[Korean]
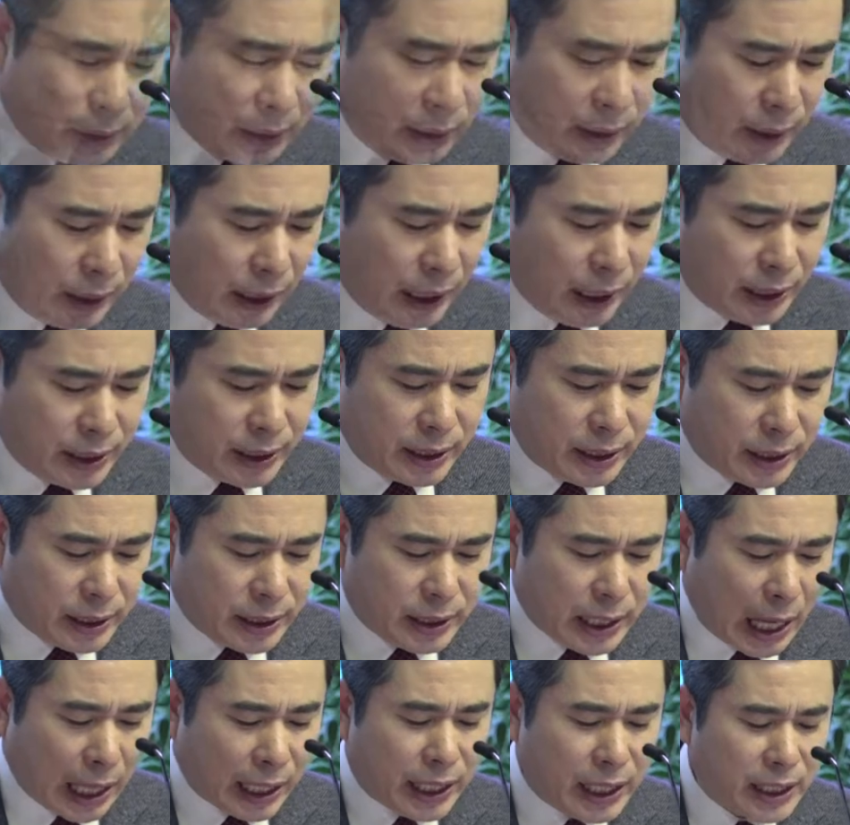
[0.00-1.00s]
이
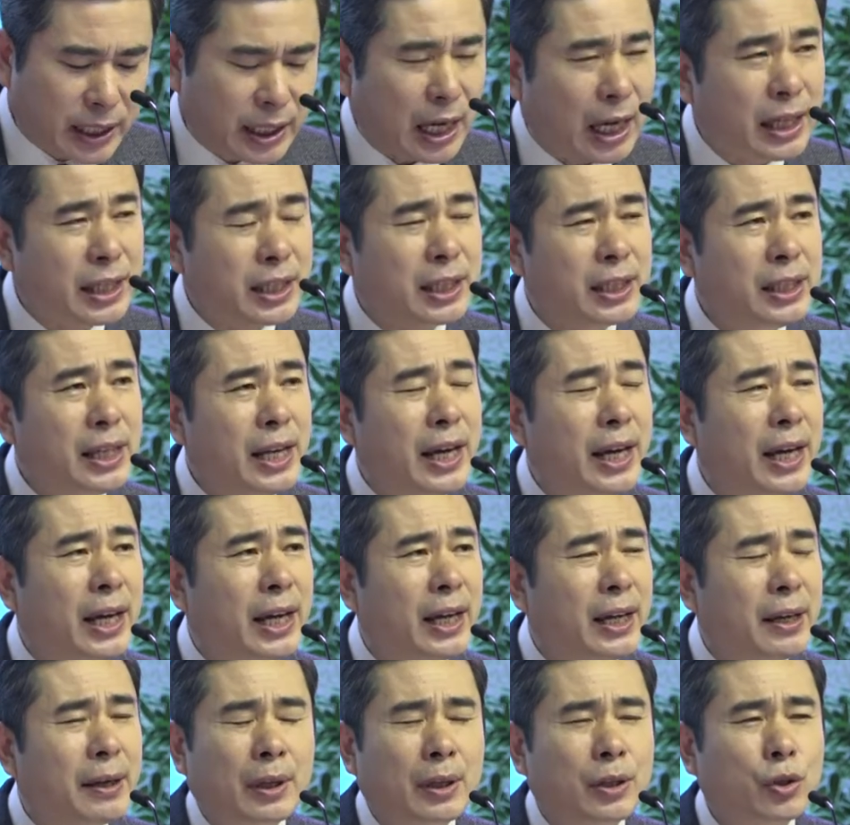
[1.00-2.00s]
자기
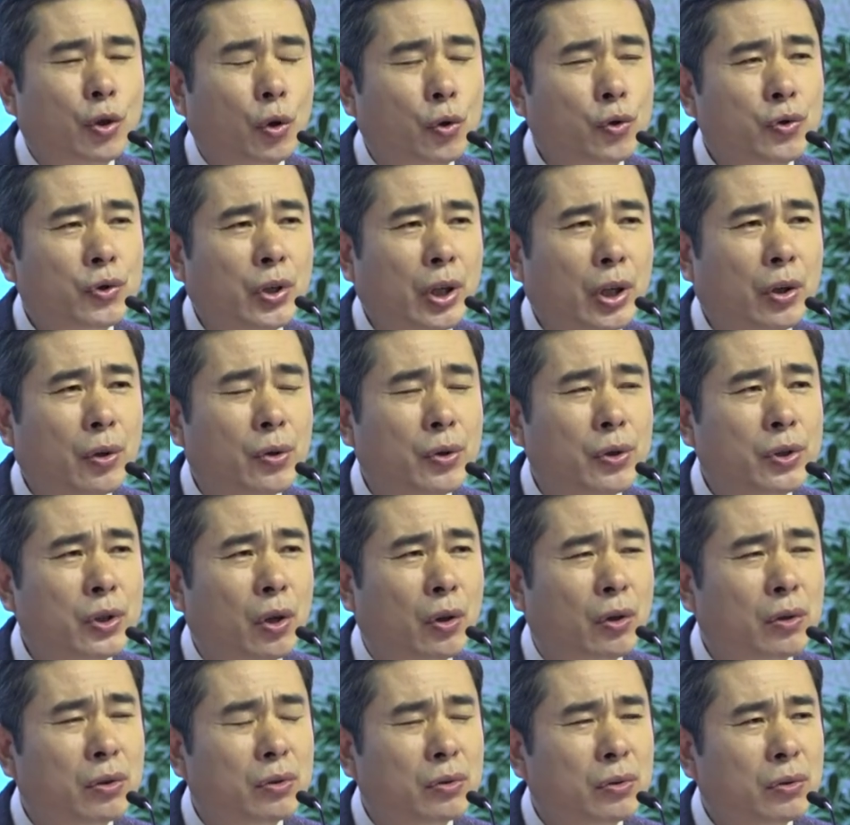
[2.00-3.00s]
자신의
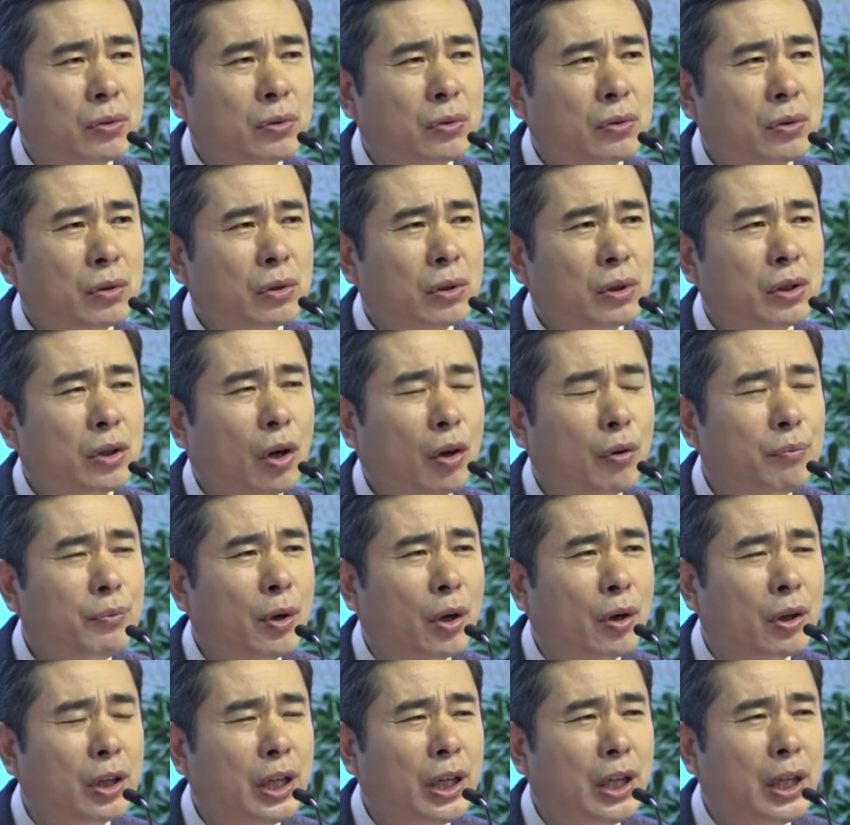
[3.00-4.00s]
존재론적
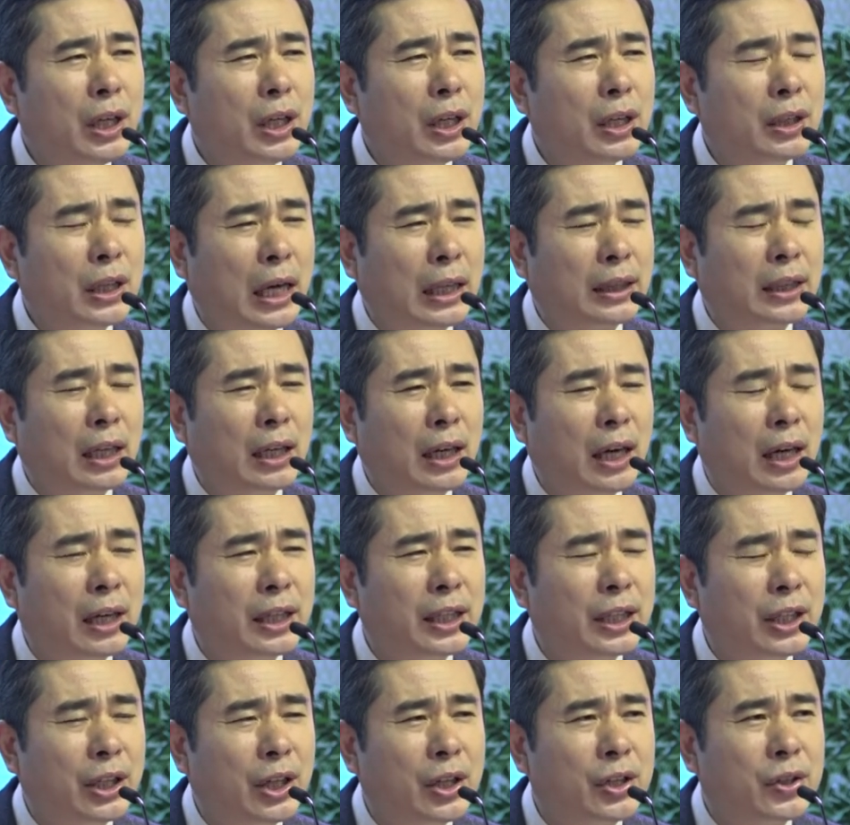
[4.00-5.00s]
혁명이
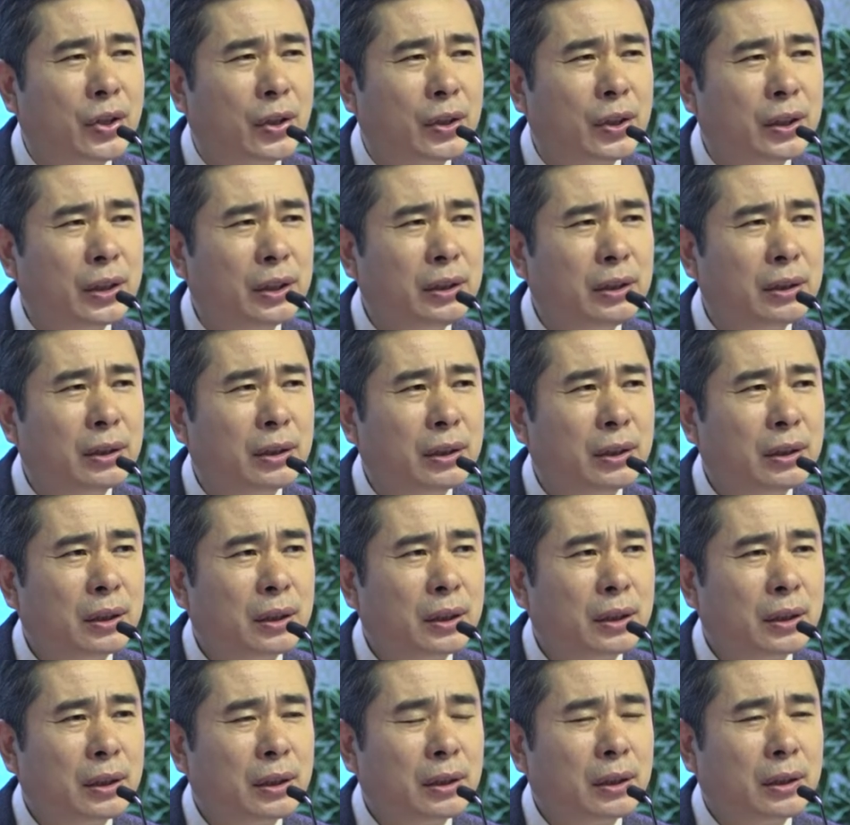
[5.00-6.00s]
나타나기 위해서는
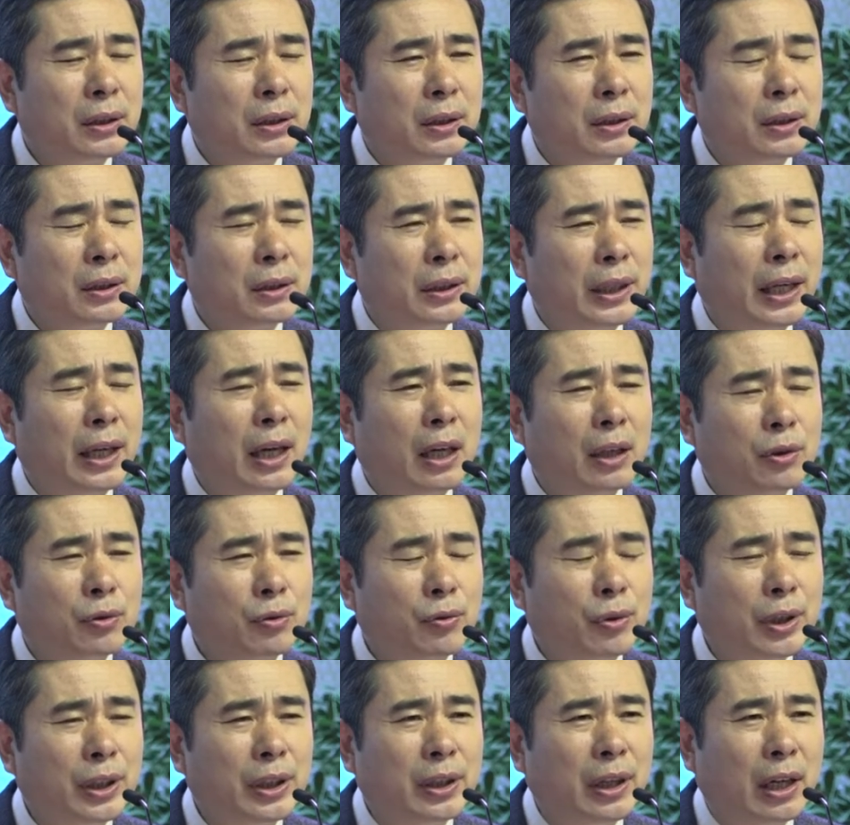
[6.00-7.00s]
내가
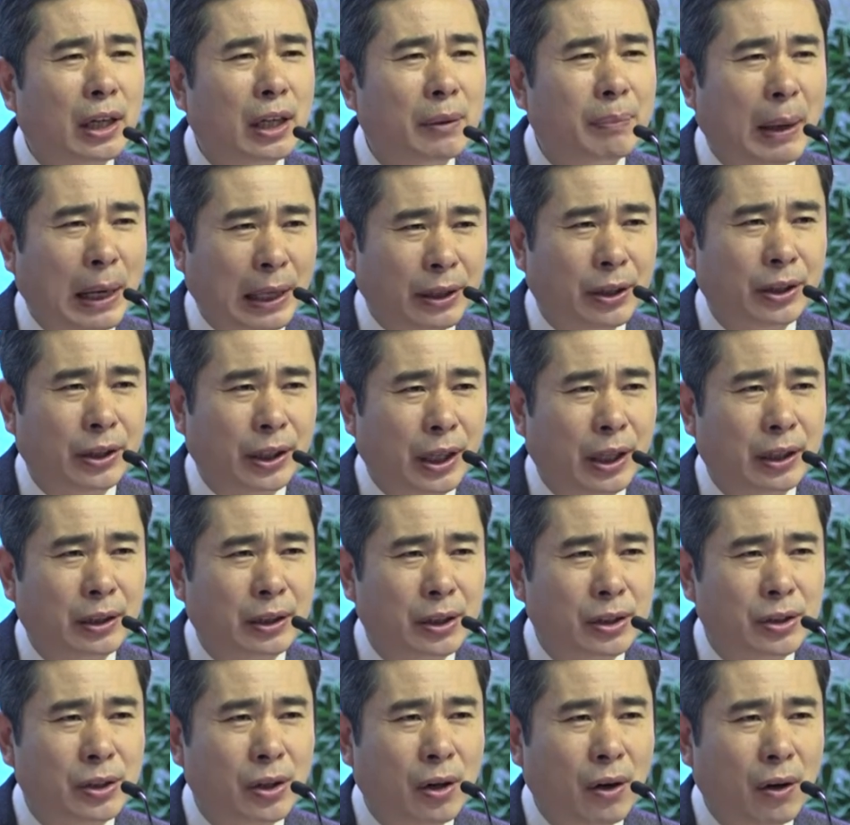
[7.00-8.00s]
누구인가를 발견해야
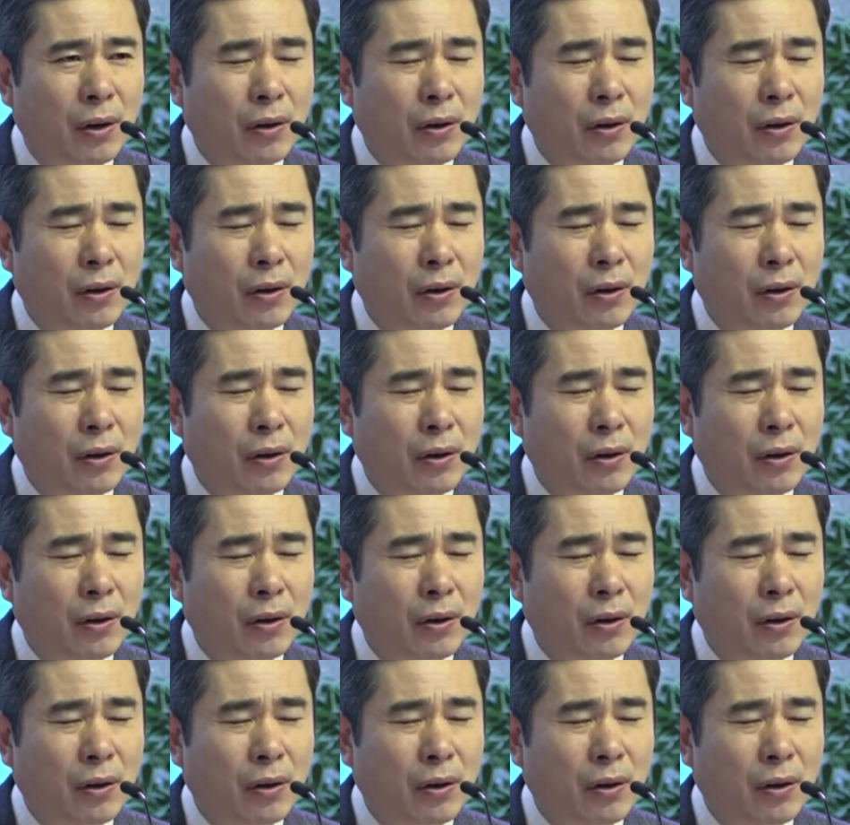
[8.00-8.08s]
되죠.